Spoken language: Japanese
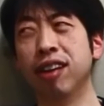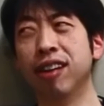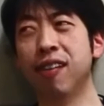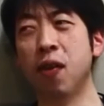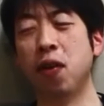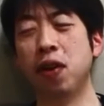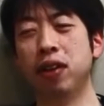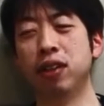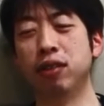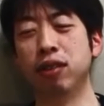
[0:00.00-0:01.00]
重お腹いっぱい
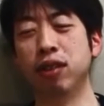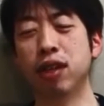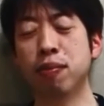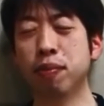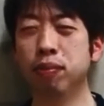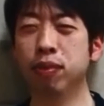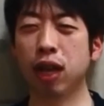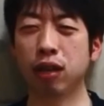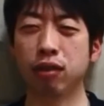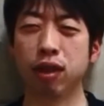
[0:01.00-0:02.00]
お腹い
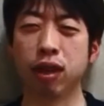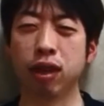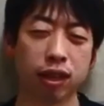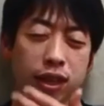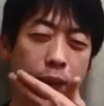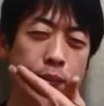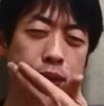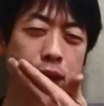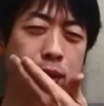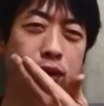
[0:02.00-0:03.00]
うんあのね
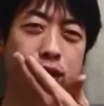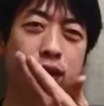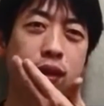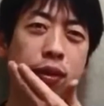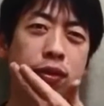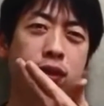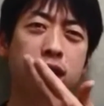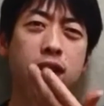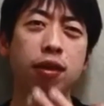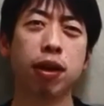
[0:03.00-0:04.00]
た食べろって
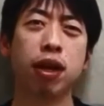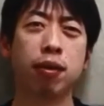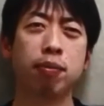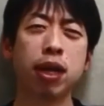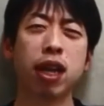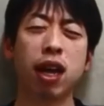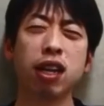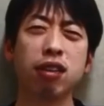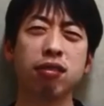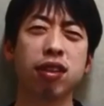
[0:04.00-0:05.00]
言われれば、ま
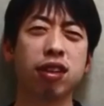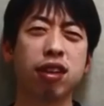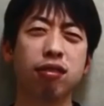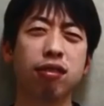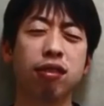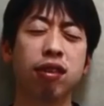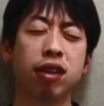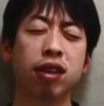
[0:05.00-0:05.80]
だ入るんだけど、うん